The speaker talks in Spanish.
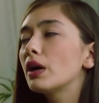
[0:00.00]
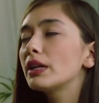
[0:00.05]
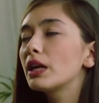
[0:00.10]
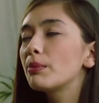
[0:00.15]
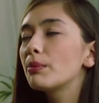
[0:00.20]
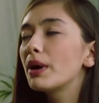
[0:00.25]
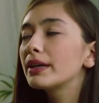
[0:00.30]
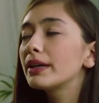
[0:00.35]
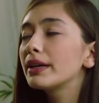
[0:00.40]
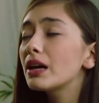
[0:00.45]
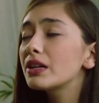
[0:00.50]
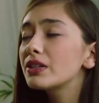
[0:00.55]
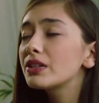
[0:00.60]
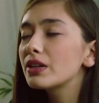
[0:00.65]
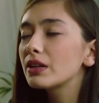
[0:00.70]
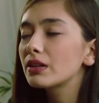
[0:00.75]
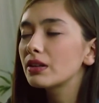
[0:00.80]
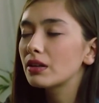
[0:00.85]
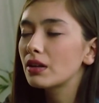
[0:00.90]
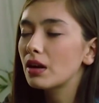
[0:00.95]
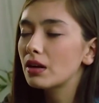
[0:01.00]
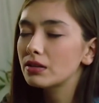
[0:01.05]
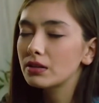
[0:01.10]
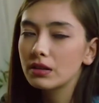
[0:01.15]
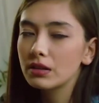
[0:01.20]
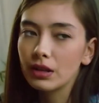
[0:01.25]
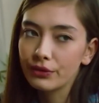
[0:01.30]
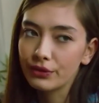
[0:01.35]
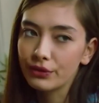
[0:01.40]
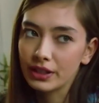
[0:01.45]
Farille, en serio
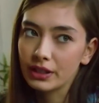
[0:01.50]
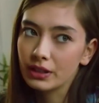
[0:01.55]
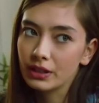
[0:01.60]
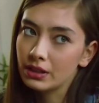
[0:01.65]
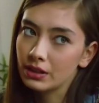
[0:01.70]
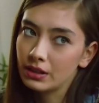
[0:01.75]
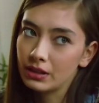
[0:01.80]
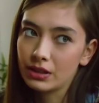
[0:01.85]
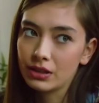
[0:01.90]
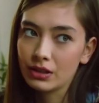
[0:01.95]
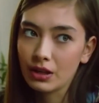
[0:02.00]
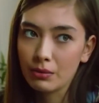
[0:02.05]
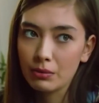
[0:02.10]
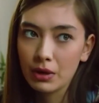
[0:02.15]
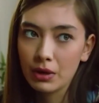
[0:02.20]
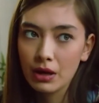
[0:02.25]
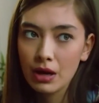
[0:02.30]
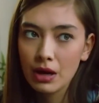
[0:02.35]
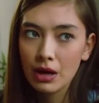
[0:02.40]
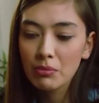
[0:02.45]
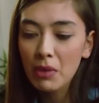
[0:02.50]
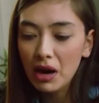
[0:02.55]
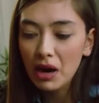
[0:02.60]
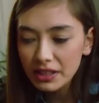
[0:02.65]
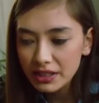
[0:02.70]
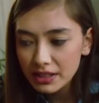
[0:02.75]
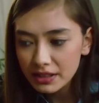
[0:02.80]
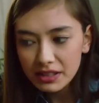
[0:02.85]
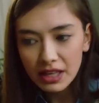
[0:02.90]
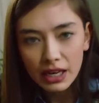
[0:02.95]
me voy a volver loca con todo esto.
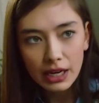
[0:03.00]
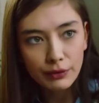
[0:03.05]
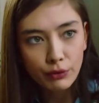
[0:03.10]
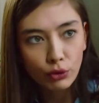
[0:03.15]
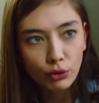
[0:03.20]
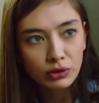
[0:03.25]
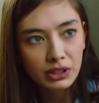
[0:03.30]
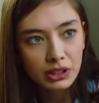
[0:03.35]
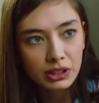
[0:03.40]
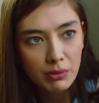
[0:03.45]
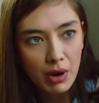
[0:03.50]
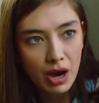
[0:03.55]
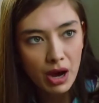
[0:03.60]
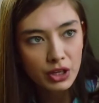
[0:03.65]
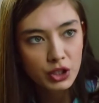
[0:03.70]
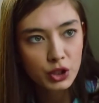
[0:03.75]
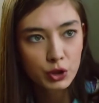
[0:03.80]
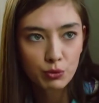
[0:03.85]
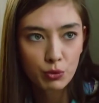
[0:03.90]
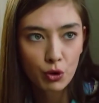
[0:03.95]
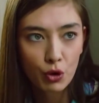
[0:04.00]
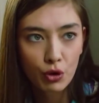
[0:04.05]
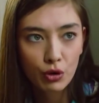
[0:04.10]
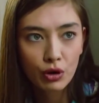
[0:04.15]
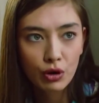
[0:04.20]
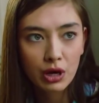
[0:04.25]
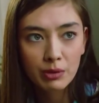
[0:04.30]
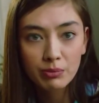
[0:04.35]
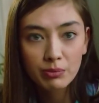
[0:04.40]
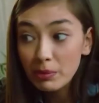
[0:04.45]
Masid no contesta mis
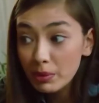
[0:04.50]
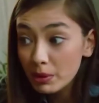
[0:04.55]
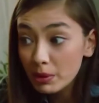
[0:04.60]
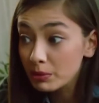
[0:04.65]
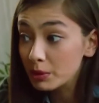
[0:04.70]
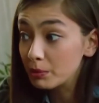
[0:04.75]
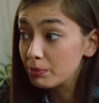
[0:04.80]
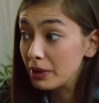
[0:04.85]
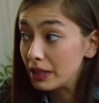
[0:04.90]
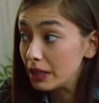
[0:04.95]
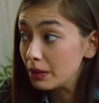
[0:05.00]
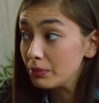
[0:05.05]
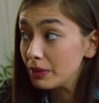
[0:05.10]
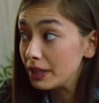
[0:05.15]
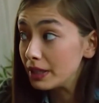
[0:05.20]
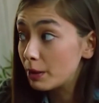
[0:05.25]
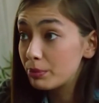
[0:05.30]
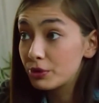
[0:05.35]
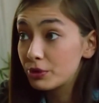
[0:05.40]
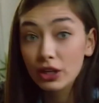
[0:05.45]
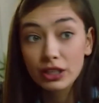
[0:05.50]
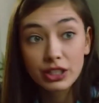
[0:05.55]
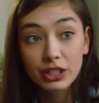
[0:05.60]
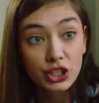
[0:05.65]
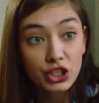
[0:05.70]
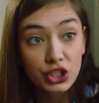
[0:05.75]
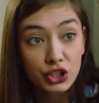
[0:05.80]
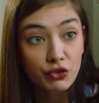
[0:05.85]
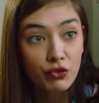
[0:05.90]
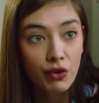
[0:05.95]
llamadas, mi papá tiene que hacer
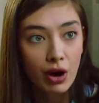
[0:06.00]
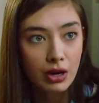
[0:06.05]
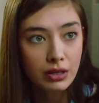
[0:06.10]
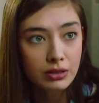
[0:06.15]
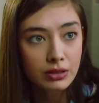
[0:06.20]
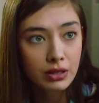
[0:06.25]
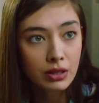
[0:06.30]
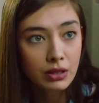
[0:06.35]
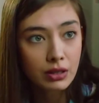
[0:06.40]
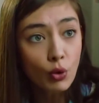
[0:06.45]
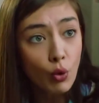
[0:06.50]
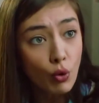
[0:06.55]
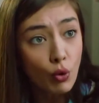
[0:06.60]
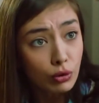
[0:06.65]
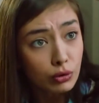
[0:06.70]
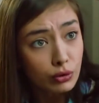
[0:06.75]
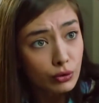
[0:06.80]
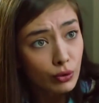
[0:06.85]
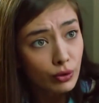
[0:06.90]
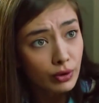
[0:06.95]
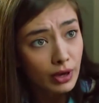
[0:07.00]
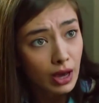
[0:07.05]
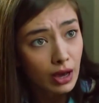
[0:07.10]
algo conmigo. No sé qué